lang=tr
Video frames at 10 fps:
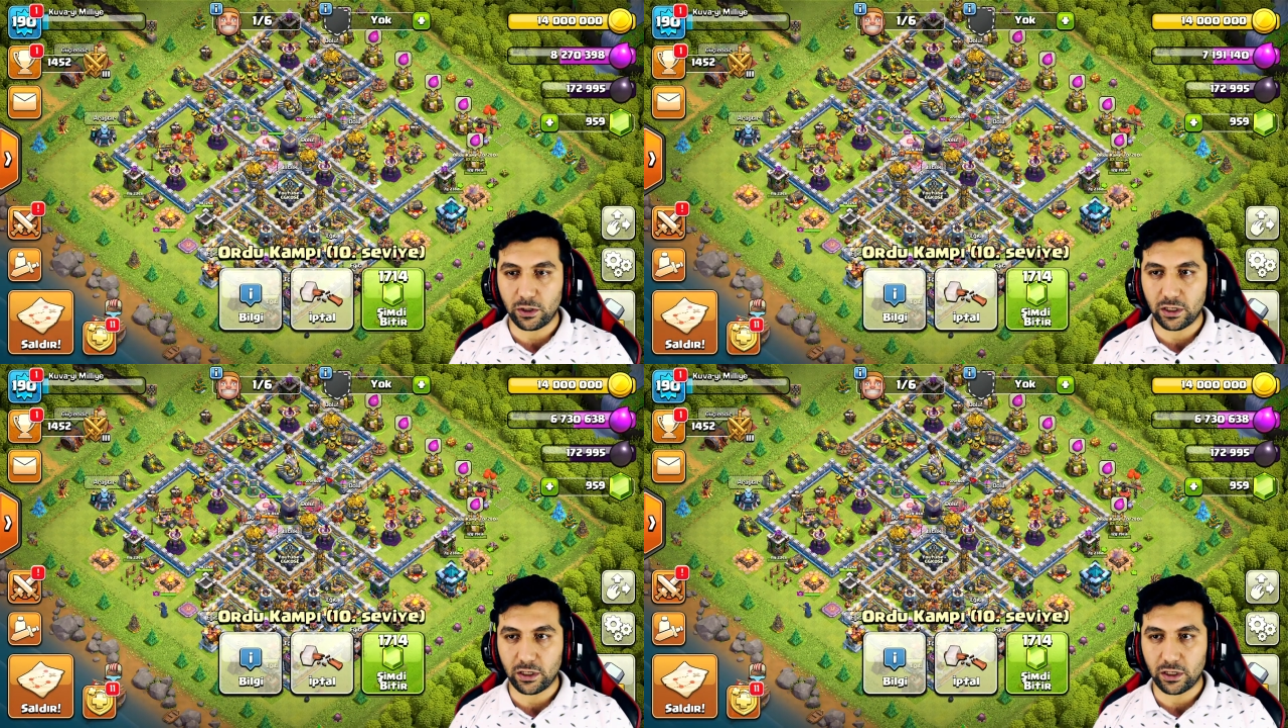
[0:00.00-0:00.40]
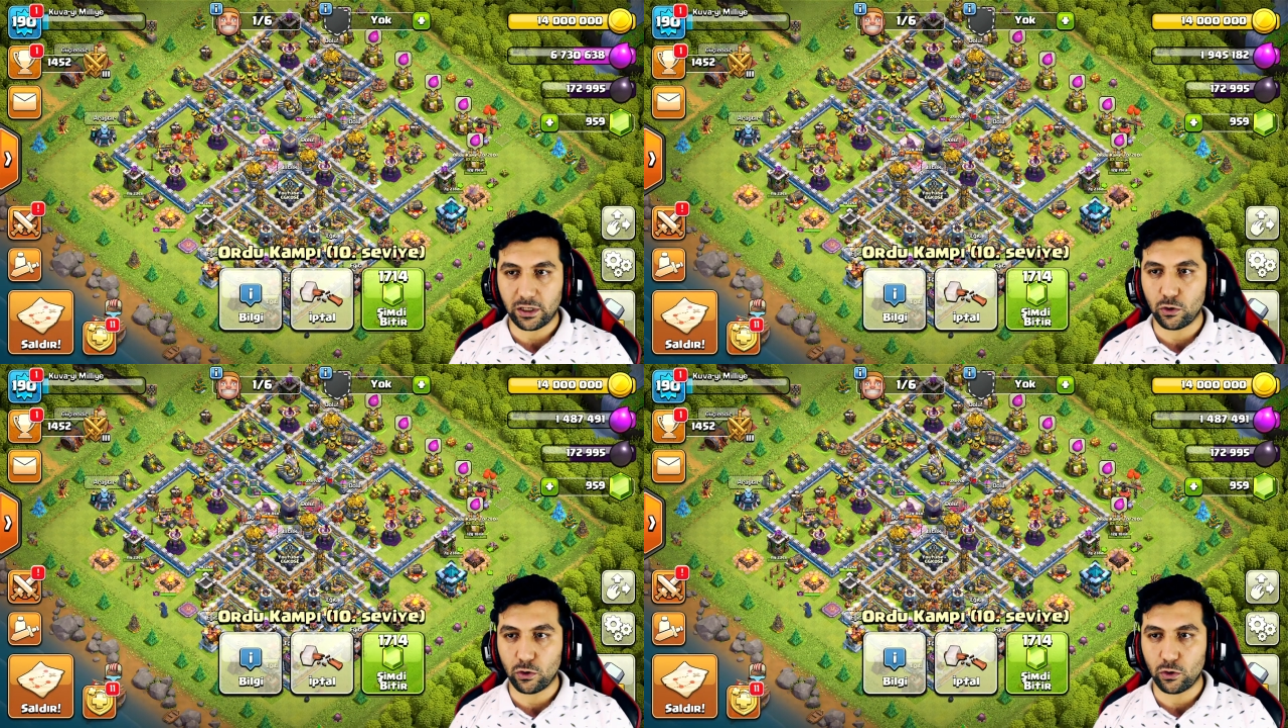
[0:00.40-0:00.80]
bin.
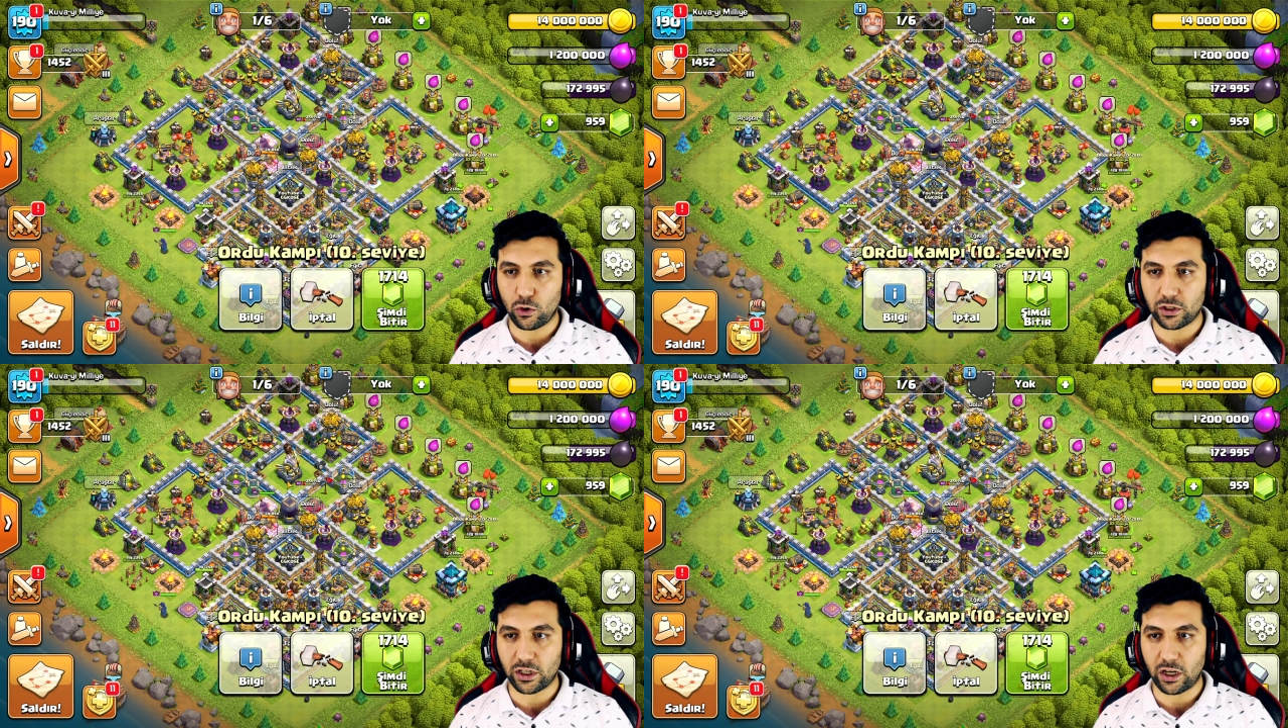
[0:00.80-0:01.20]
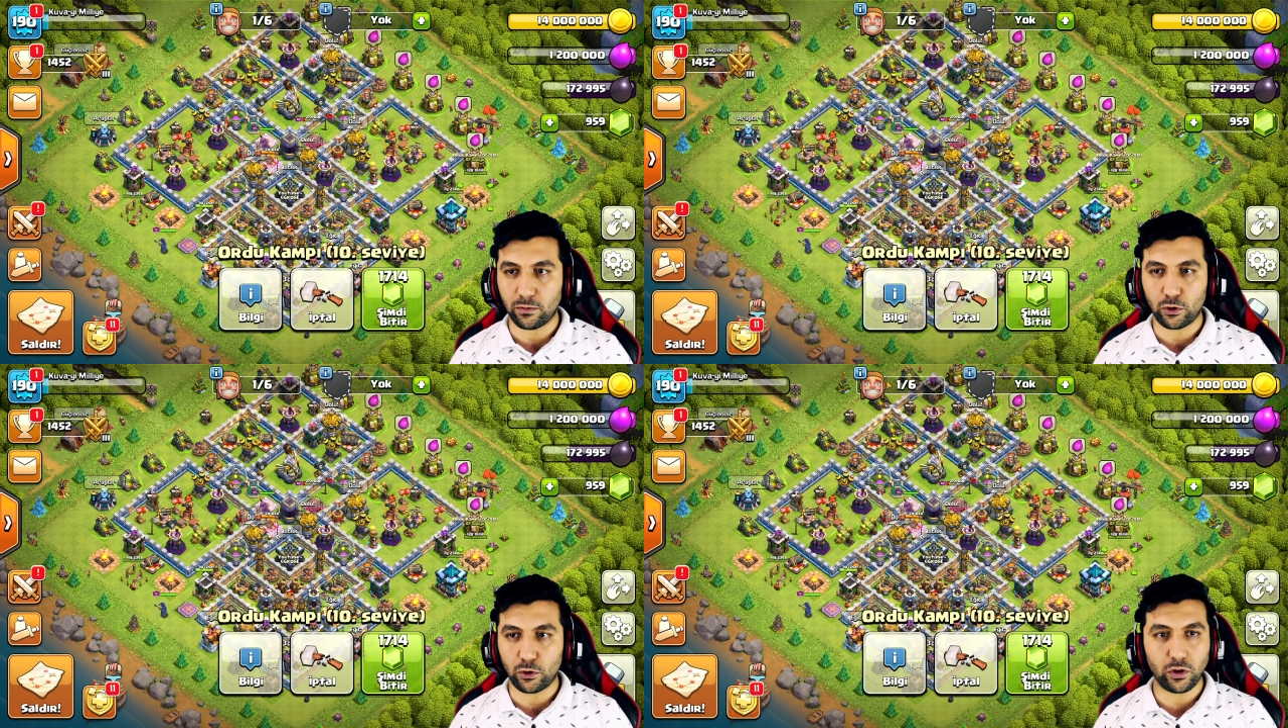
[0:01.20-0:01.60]
Hayırlı uğurlu olsun abi.
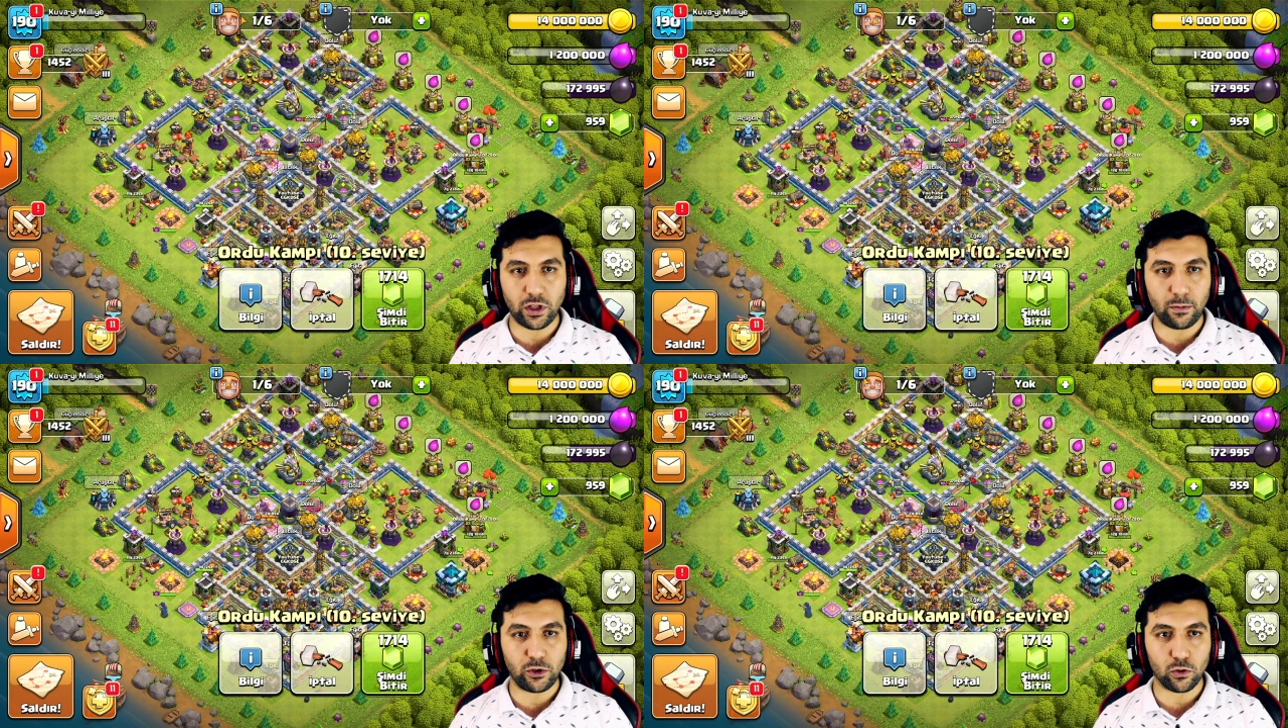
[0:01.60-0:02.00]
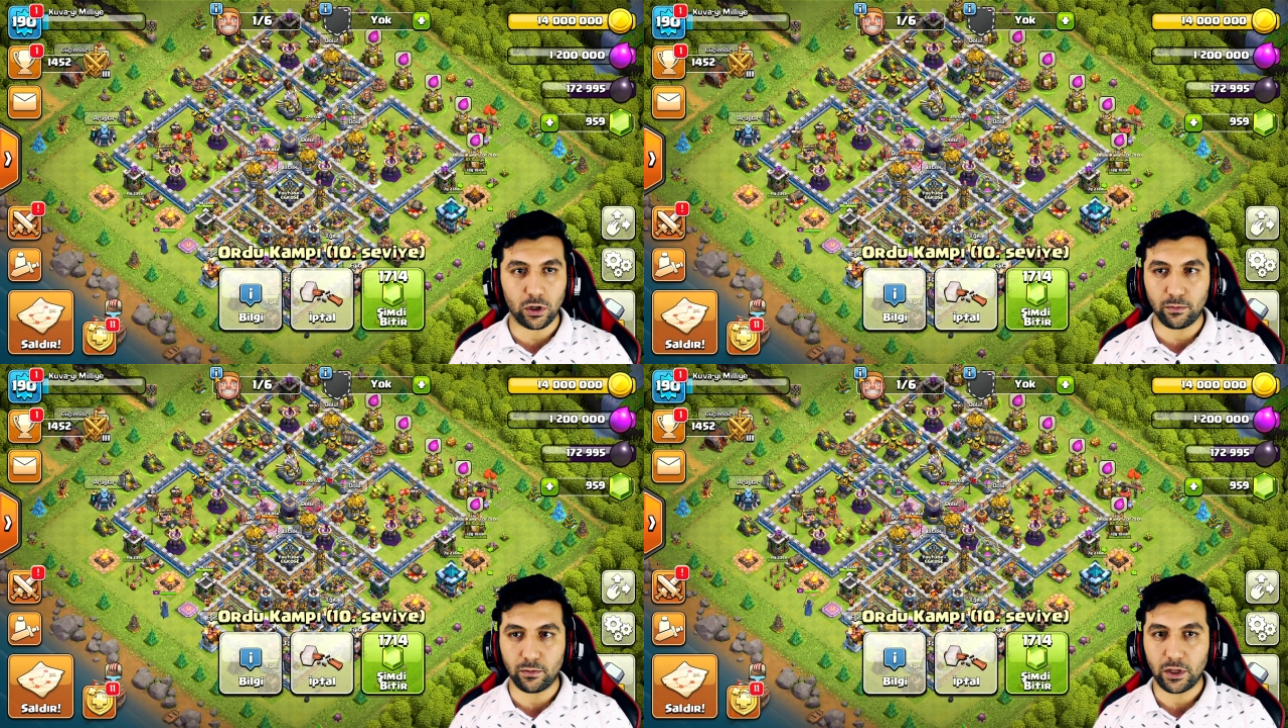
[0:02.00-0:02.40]
Bunu göndermiş
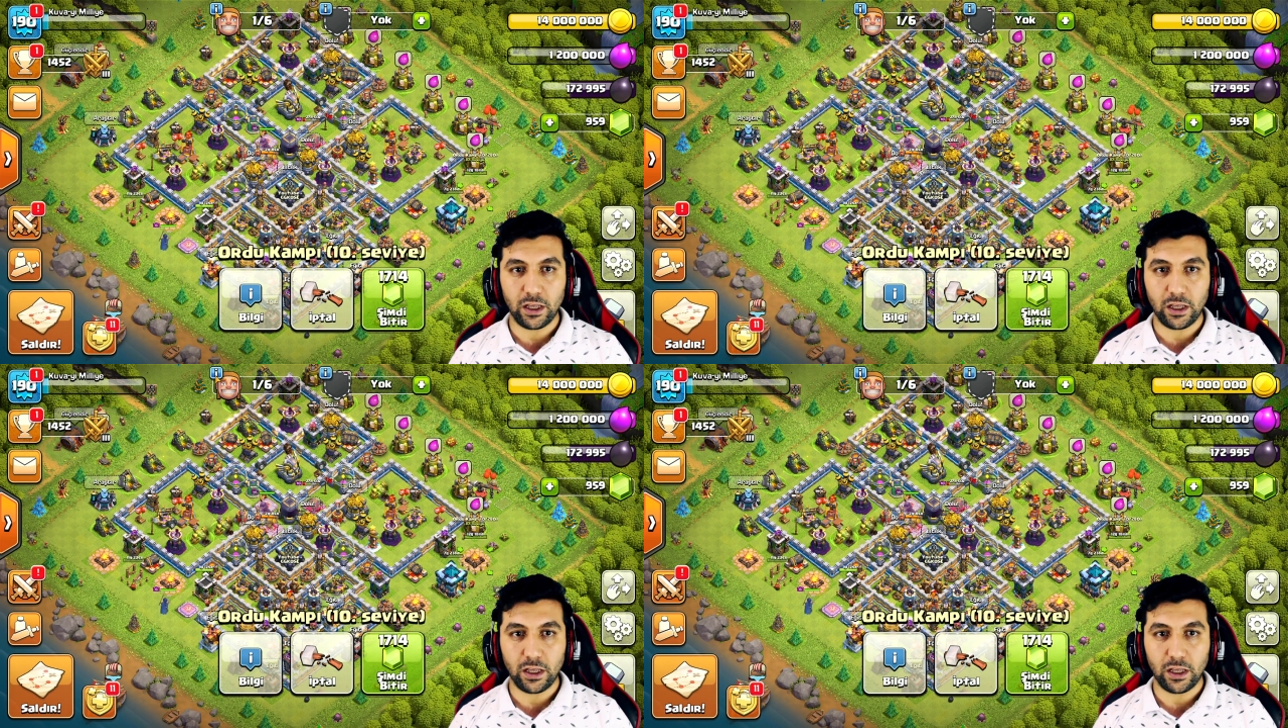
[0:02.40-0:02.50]
olalım.